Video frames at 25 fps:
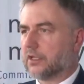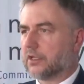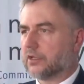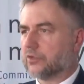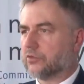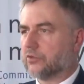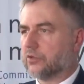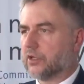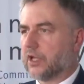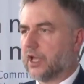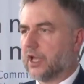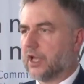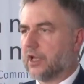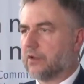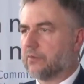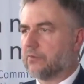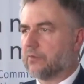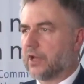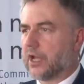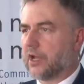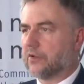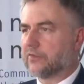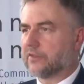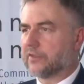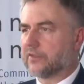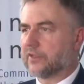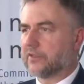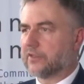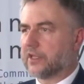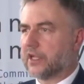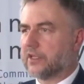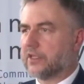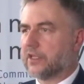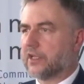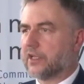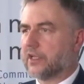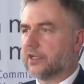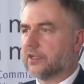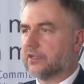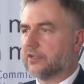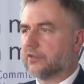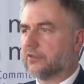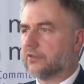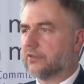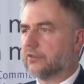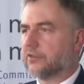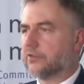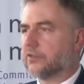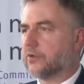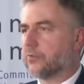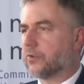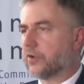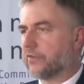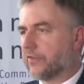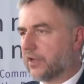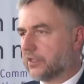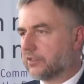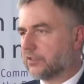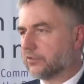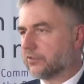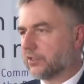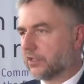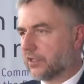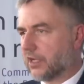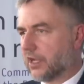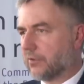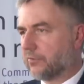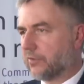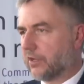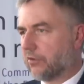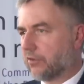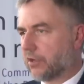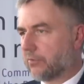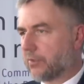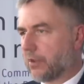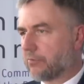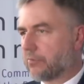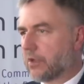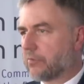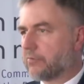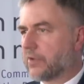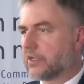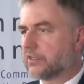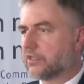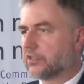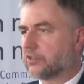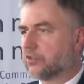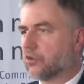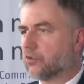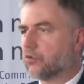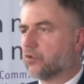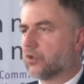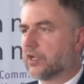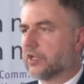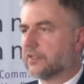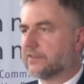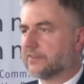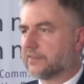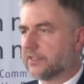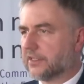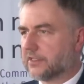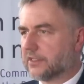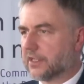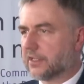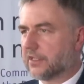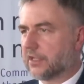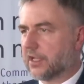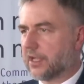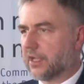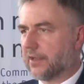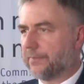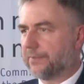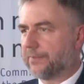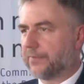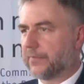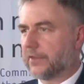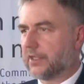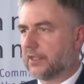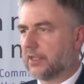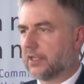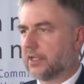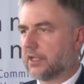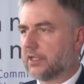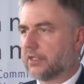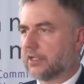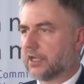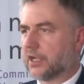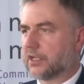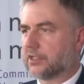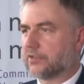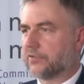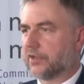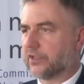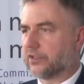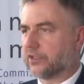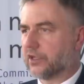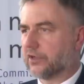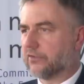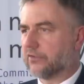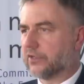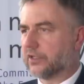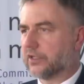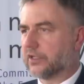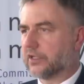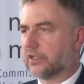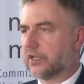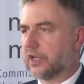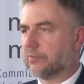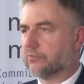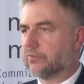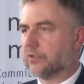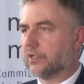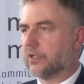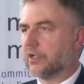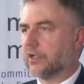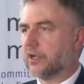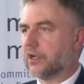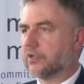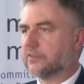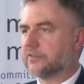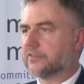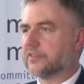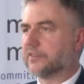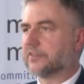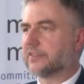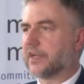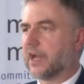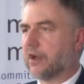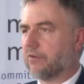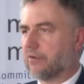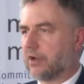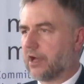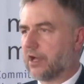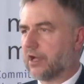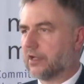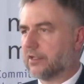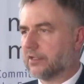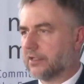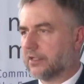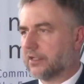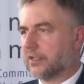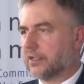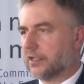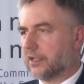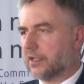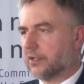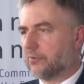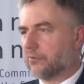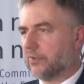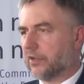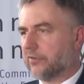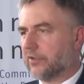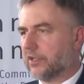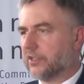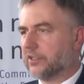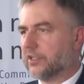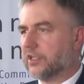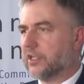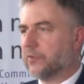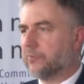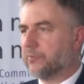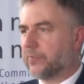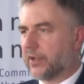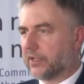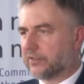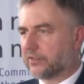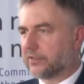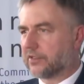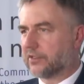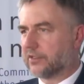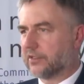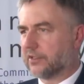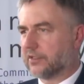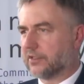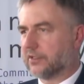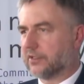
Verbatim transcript: które mają za zadanie doprowadzić do tego, aby Europa była bardziej konkurencyjna na rynkach światowych, aby odzyskała pewien impet